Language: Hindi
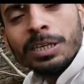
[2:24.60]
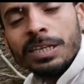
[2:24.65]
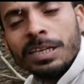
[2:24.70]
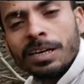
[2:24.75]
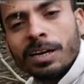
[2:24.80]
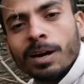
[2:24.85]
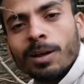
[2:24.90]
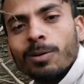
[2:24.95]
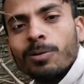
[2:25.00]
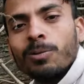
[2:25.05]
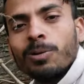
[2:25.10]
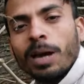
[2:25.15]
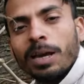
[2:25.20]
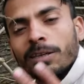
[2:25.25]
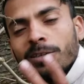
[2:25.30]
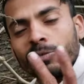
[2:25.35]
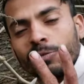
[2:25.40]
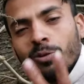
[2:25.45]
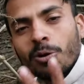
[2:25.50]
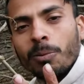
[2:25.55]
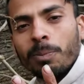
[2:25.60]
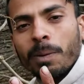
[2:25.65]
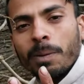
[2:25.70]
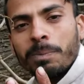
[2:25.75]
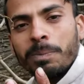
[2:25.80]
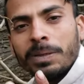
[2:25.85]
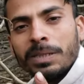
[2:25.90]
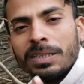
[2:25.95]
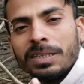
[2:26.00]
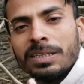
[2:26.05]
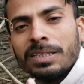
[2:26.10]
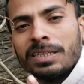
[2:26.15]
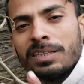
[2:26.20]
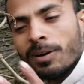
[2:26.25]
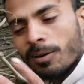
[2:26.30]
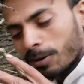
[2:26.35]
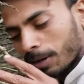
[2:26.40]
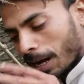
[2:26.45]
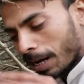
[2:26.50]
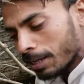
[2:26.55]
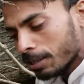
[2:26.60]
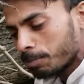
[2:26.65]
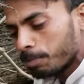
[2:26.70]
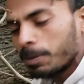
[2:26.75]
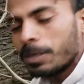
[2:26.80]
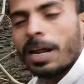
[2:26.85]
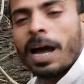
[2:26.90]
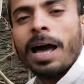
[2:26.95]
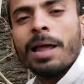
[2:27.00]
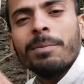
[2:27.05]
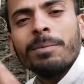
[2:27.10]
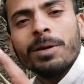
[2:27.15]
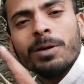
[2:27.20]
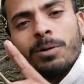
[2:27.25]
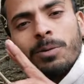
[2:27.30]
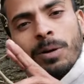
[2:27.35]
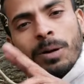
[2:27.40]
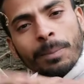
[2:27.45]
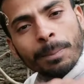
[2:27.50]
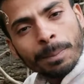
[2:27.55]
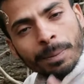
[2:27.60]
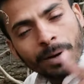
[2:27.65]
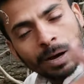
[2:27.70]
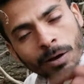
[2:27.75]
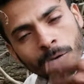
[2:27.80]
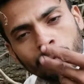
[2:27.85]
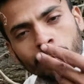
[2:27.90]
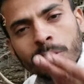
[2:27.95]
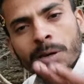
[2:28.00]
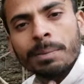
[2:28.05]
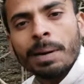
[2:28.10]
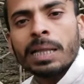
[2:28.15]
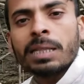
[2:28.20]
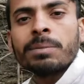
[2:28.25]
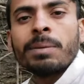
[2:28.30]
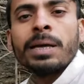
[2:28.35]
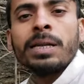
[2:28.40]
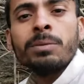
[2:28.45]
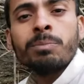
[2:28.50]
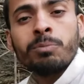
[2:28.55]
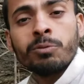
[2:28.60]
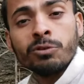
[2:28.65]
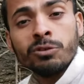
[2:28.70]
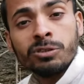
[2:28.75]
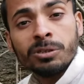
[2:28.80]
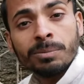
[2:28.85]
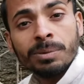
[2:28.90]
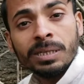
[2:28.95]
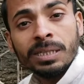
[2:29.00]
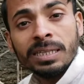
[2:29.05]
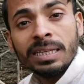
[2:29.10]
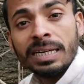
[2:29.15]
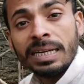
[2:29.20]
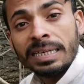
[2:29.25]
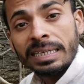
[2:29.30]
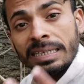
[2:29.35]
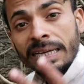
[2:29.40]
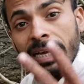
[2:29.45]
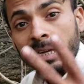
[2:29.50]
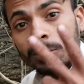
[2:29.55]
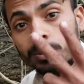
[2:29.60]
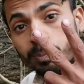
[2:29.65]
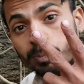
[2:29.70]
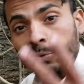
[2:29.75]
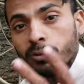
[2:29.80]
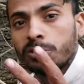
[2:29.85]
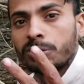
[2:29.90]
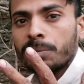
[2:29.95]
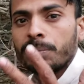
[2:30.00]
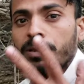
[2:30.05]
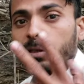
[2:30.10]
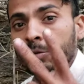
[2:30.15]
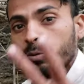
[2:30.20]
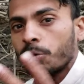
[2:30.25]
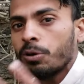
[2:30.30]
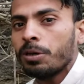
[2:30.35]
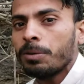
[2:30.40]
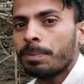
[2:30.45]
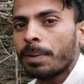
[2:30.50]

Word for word: थी कल्लू गाइस दो पप्पी दी थी और गाइस फिलहाल में कल्लू के बाद हमारी पुंछ भी दी लेकिन गाइस पुंछ भी दो ही